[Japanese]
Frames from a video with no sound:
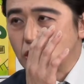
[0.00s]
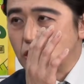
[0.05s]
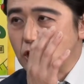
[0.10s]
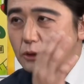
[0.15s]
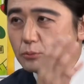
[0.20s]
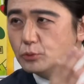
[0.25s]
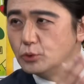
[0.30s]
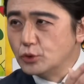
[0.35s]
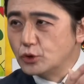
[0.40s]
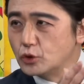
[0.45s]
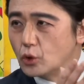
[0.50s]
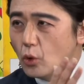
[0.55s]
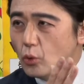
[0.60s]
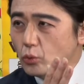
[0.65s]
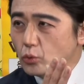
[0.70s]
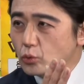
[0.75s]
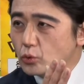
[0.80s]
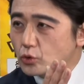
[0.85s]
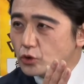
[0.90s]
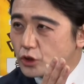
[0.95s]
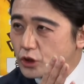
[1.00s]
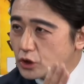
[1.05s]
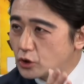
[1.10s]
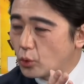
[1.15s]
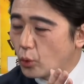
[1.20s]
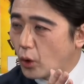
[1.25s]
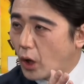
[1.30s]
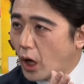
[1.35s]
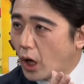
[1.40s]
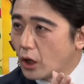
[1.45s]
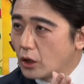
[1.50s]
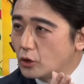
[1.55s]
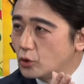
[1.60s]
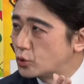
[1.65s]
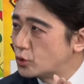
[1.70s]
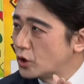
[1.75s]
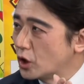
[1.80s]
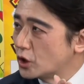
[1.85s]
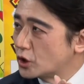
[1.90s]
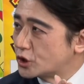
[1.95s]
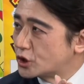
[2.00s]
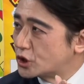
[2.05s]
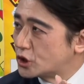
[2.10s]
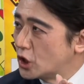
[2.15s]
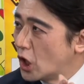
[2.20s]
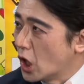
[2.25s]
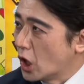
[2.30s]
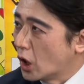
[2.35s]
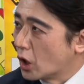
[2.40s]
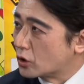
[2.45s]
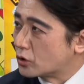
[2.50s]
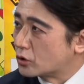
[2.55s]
金正恩氏とか言ったりしなかっ